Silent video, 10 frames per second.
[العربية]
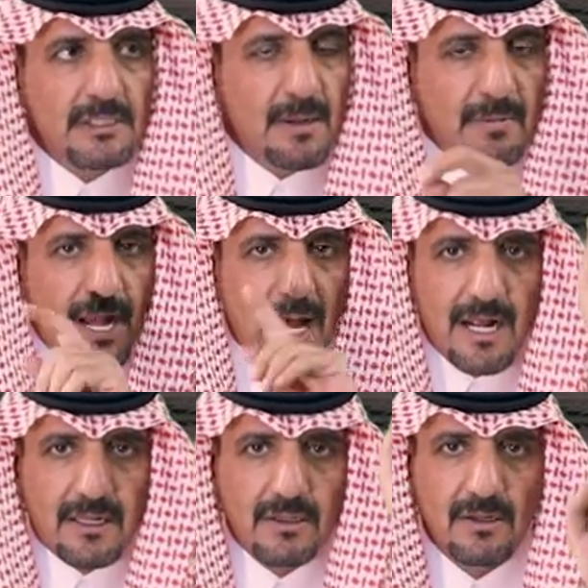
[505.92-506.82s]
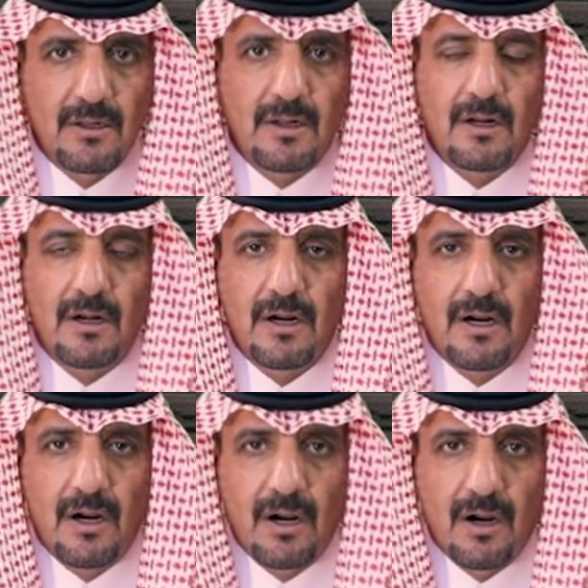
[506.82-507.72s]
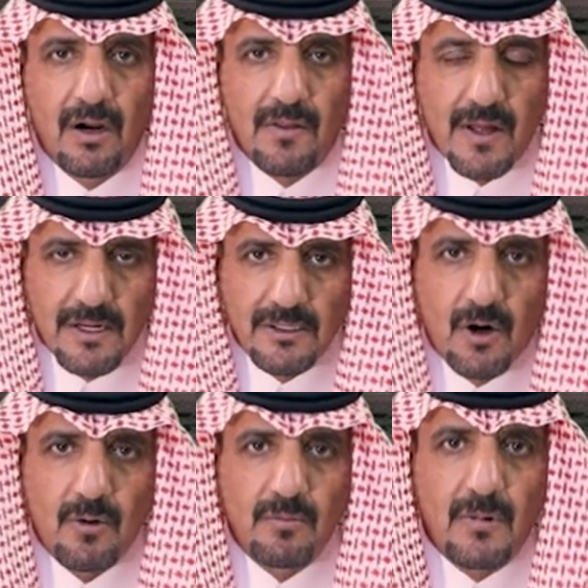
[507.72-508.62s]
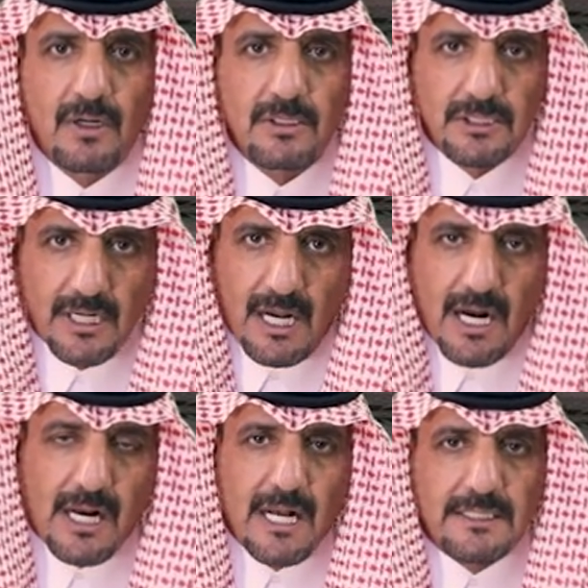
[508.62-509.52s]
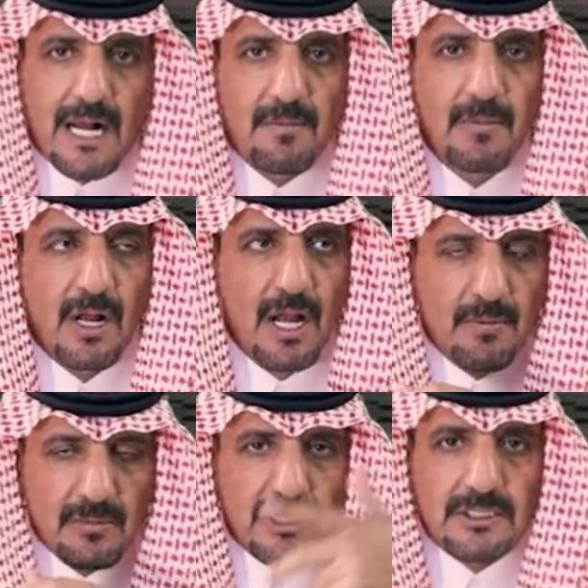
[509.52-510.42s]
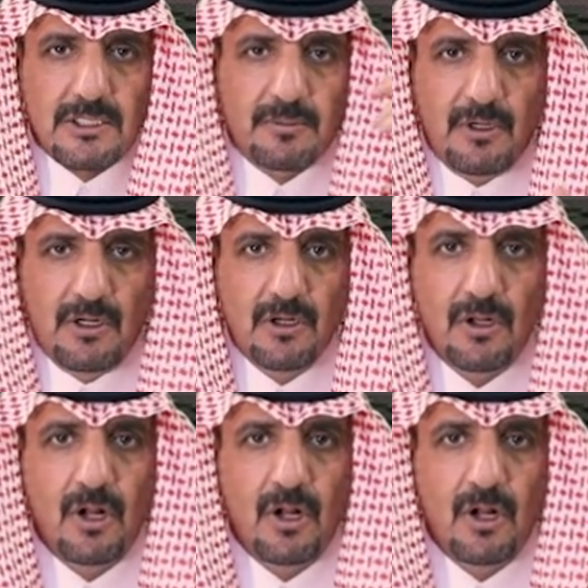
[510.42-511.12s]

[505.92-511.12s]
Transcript: اسحب حالك ثاني يوم شيخ على راسها من الصبح